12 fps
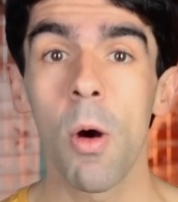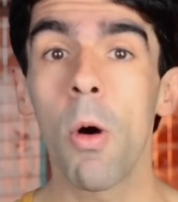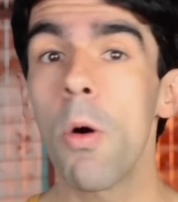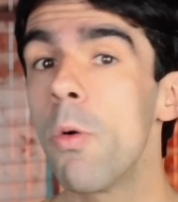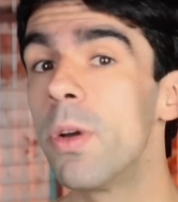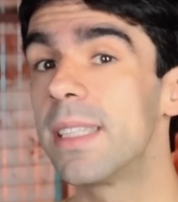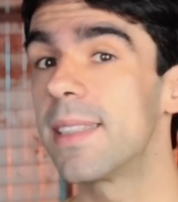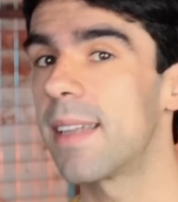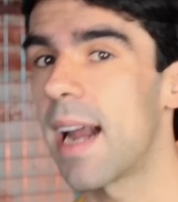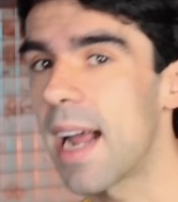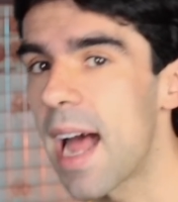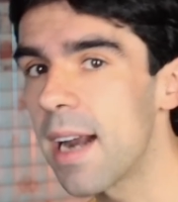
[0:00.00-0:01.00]
ou
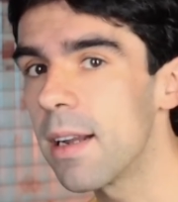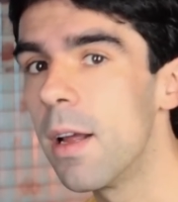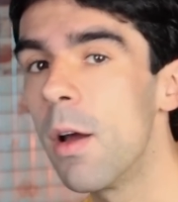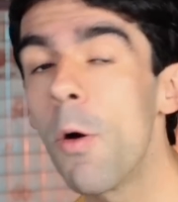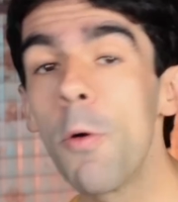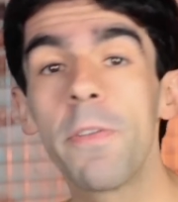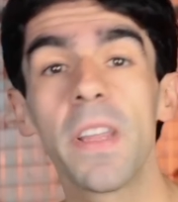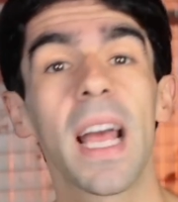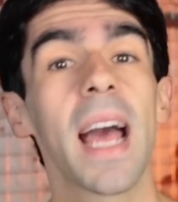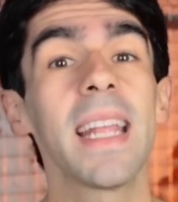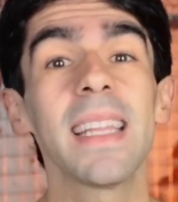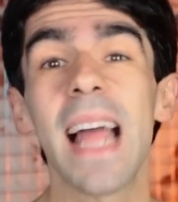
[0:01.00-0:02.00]
estragar ou
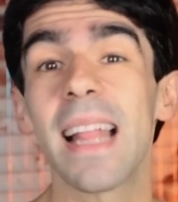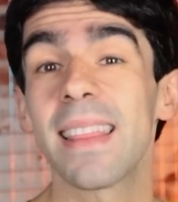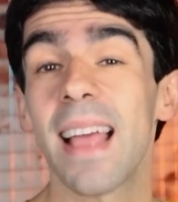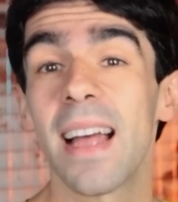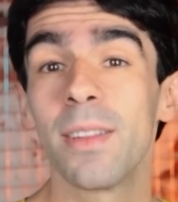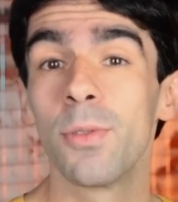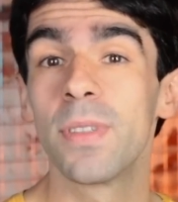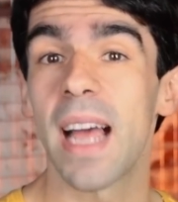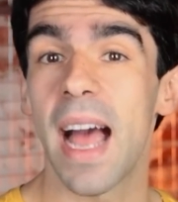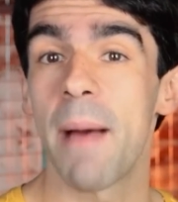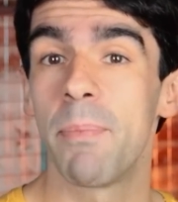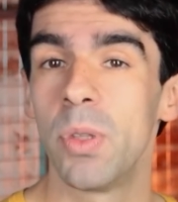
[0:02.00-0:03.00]
ficarem datados
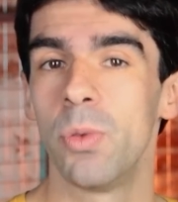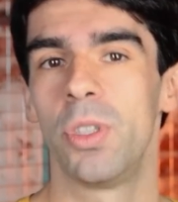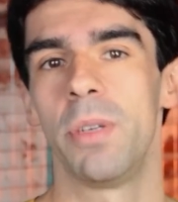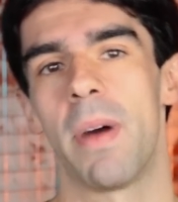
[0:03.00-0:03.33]
rápidos